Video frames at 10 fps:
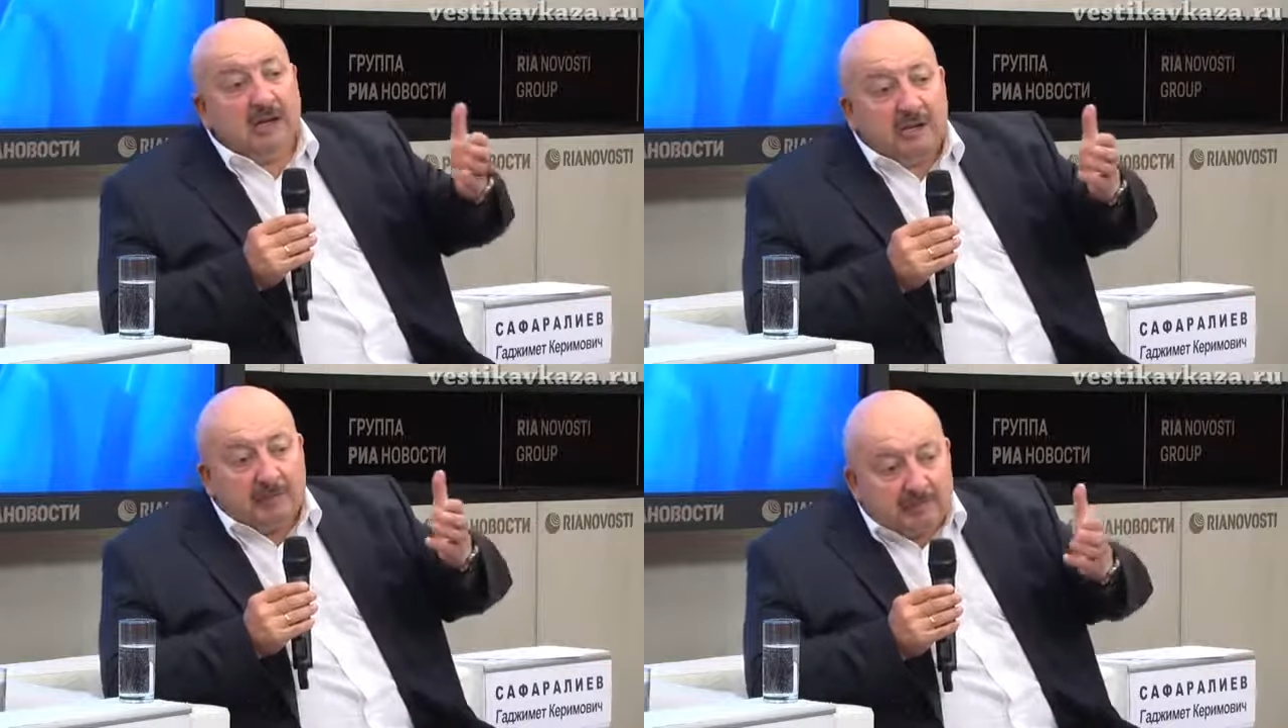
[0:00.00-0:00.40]

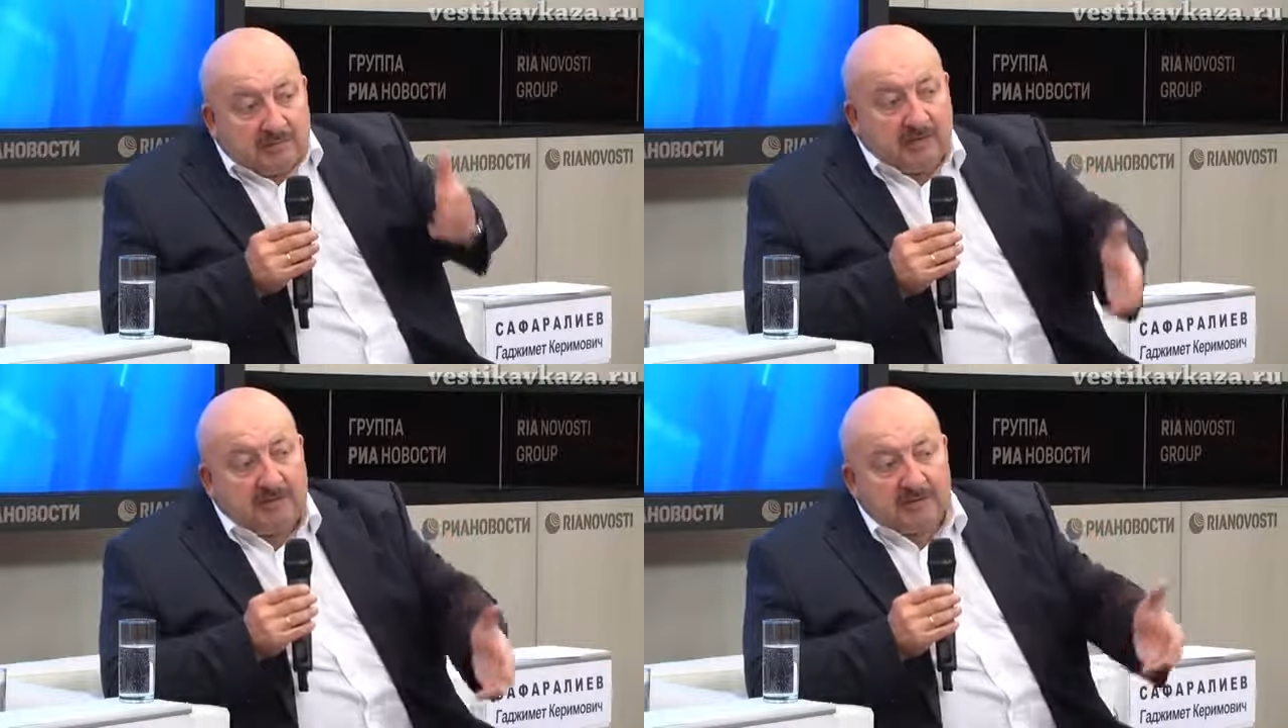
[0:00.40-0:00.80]
Там
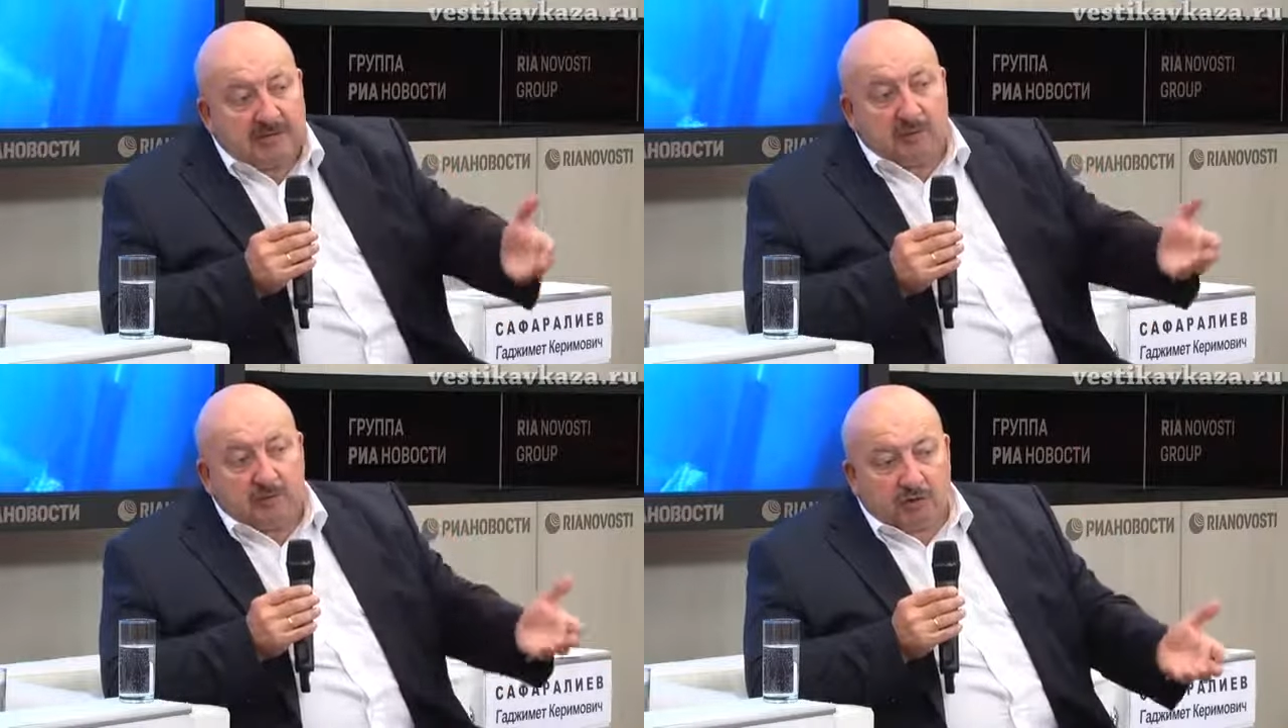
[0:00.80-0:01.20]
давайте
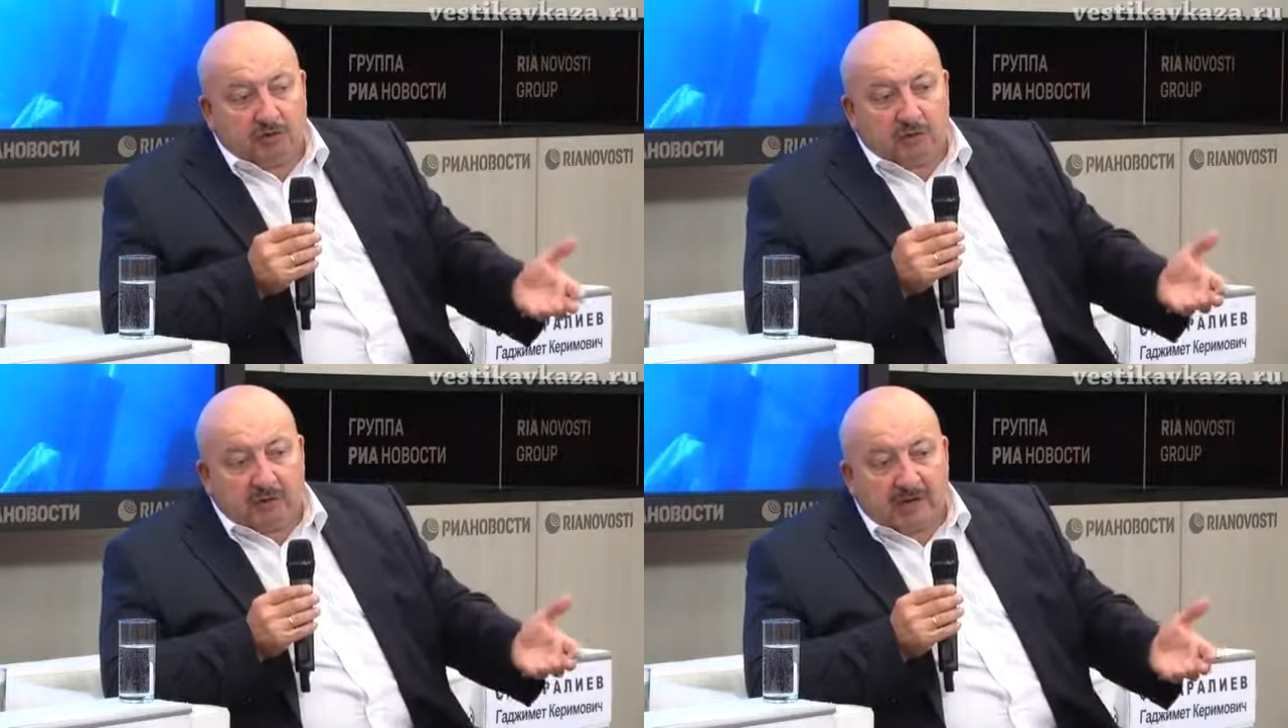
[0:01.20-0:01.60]
кого-то
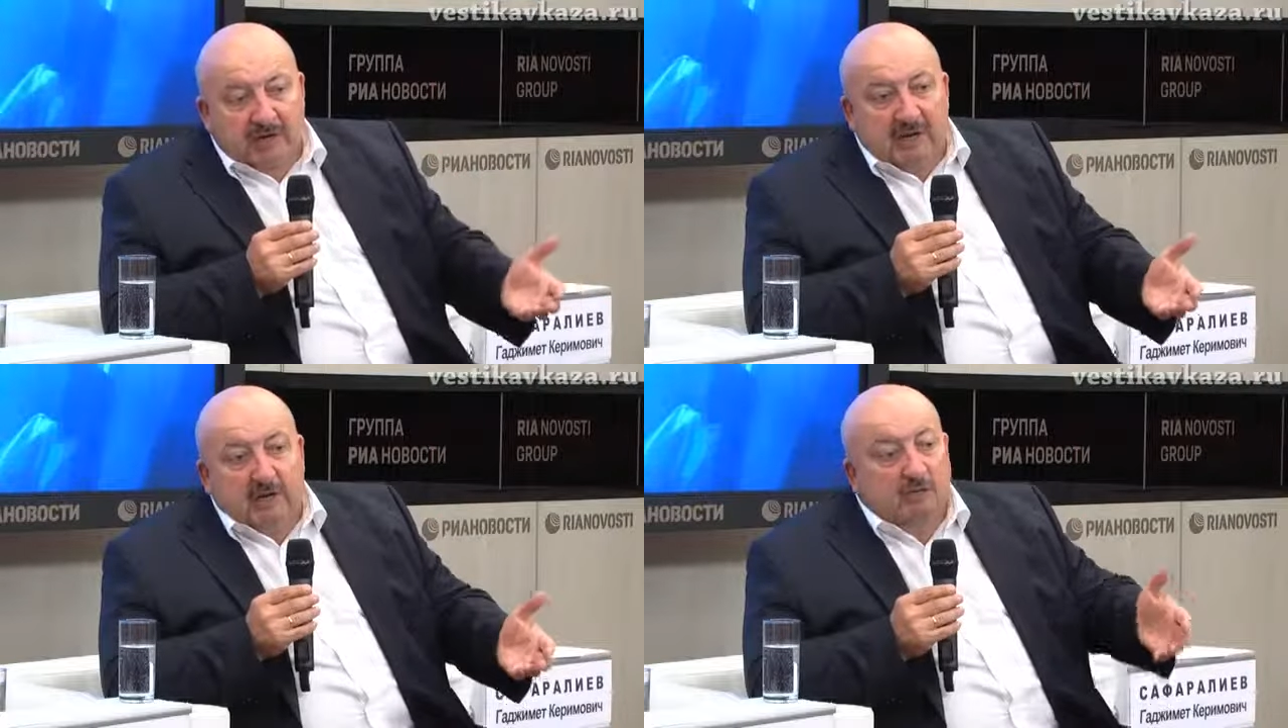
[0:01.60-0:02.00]
еще брать.
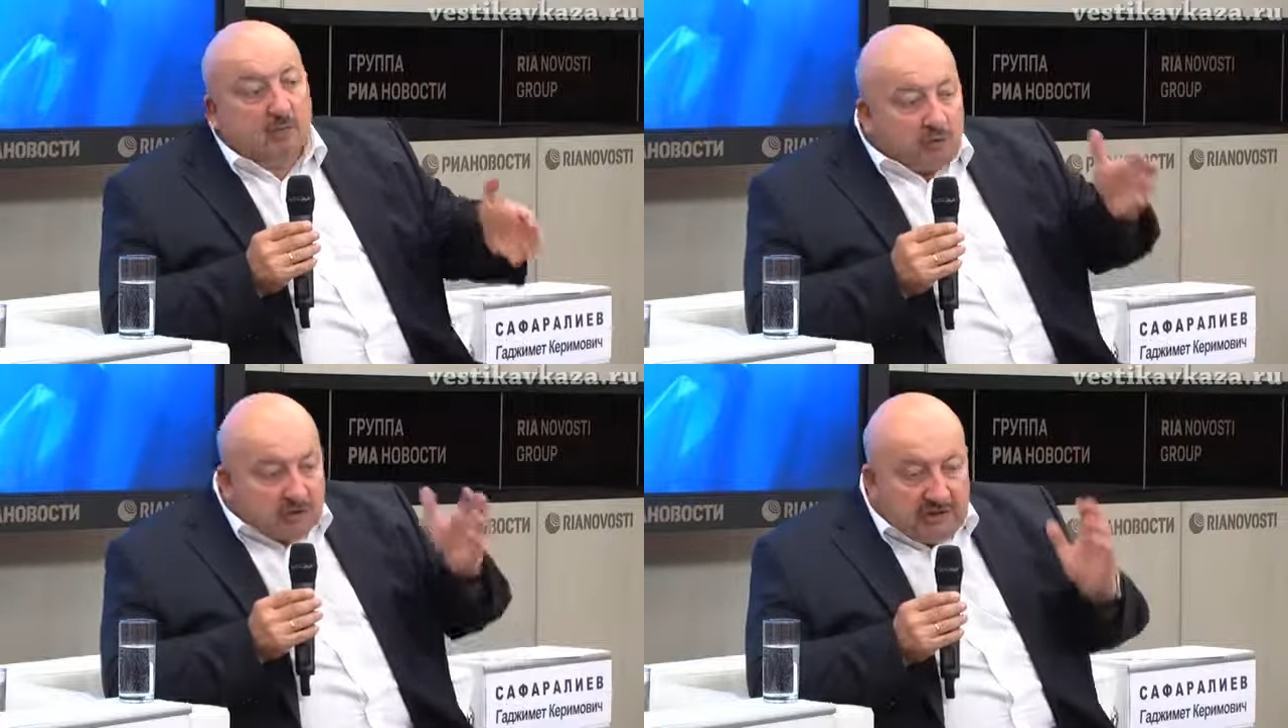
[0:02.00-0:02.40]

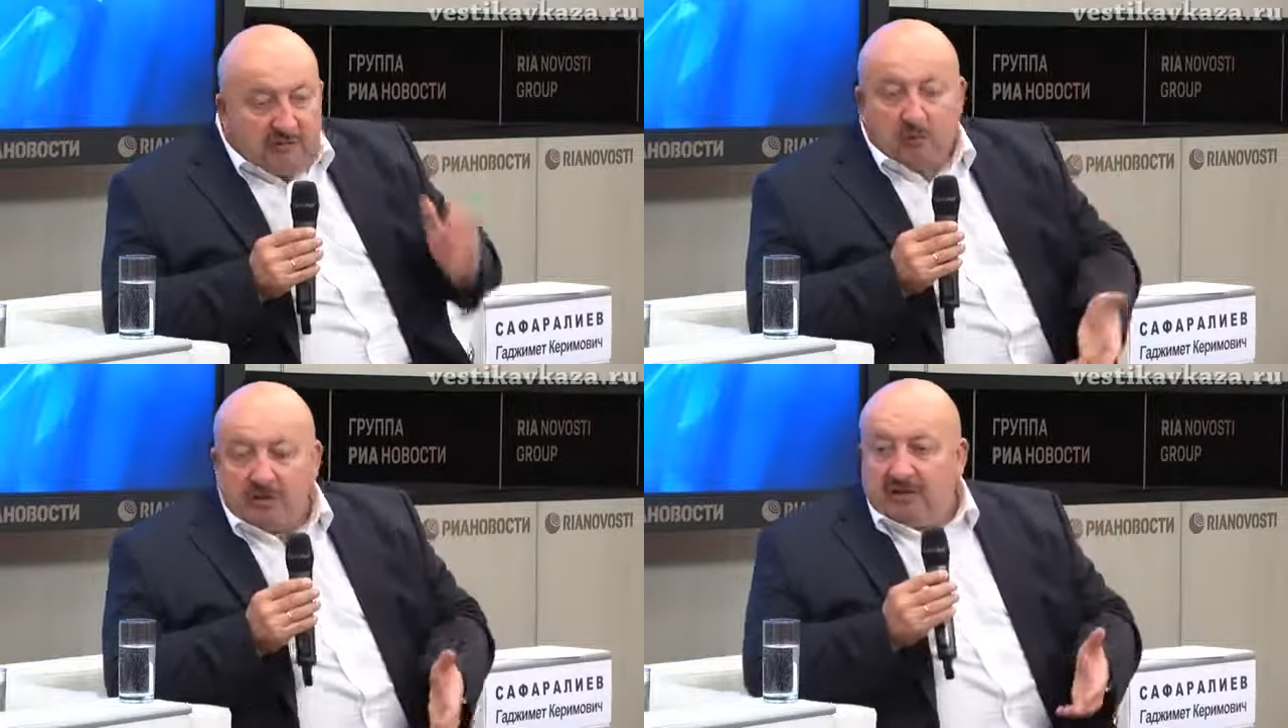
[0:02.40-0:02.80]
Можно и
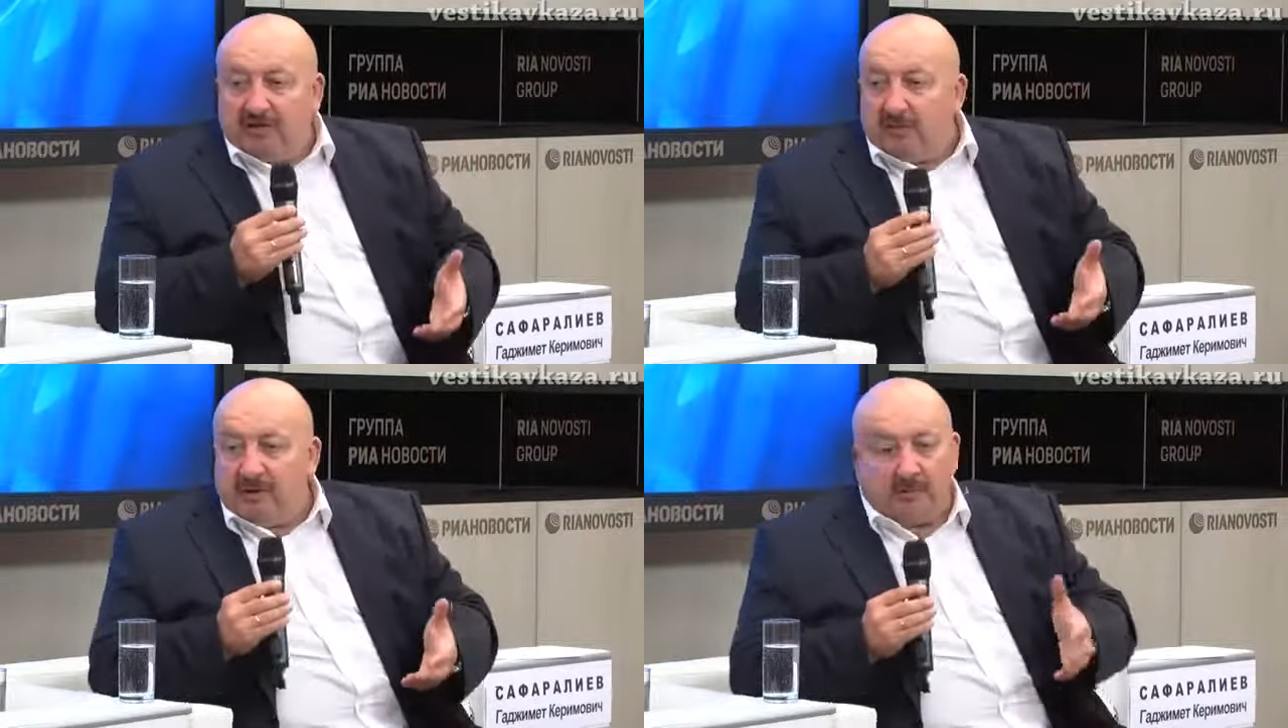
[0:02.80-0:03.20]

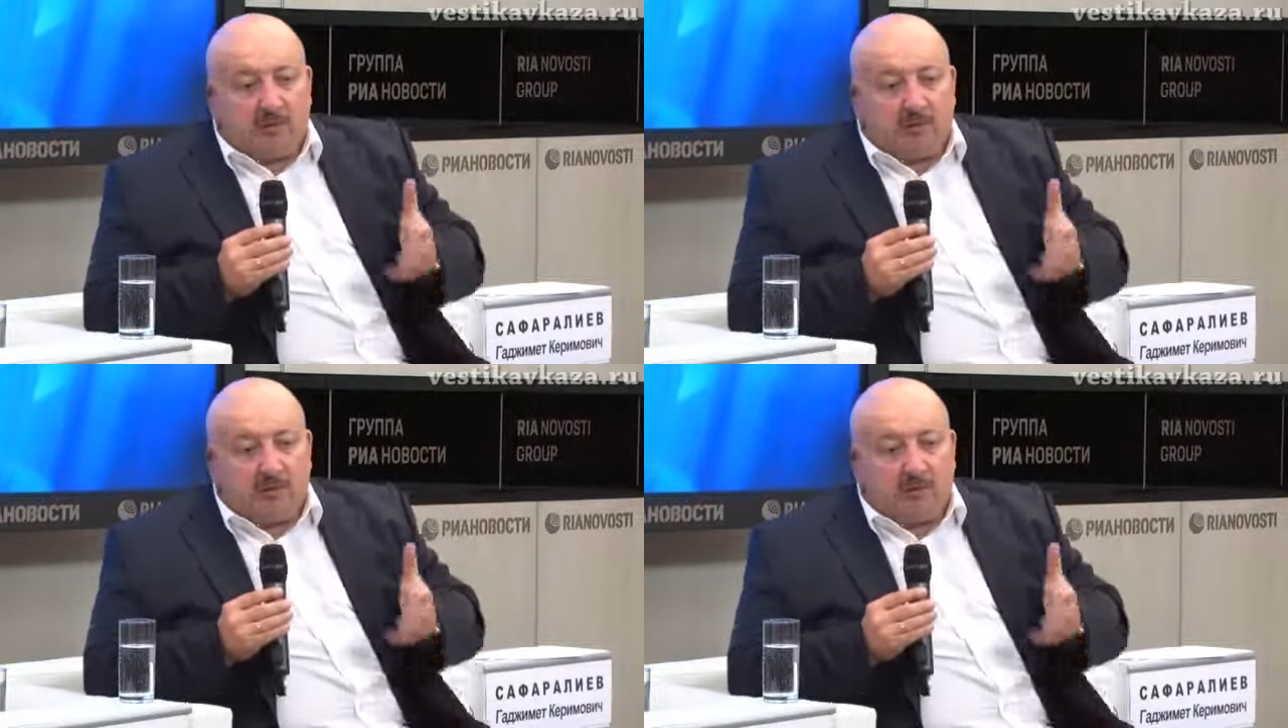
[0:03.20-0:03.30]
дворников брать.